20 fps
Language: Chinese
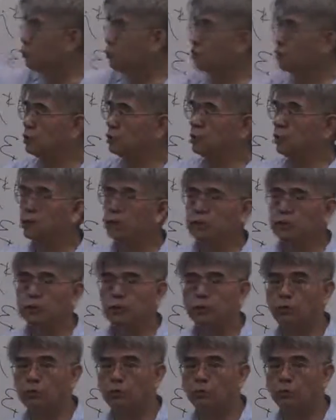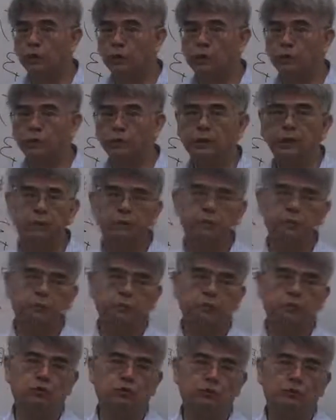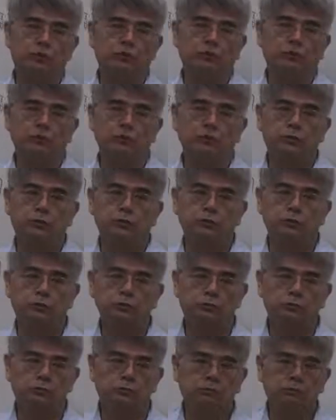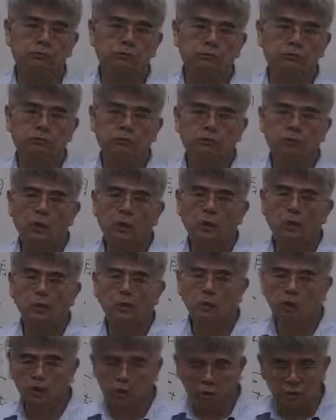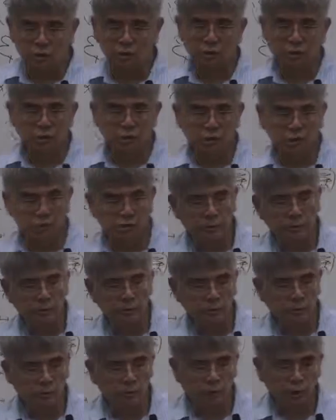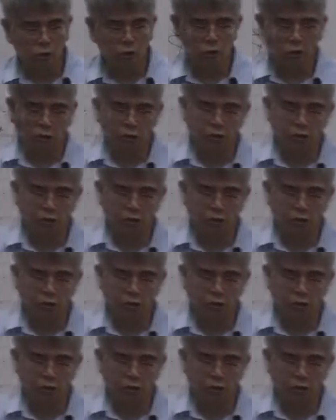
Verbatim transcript: 映出时间的效果出来的那个自变数，把它放进去。有什么样的自变数可以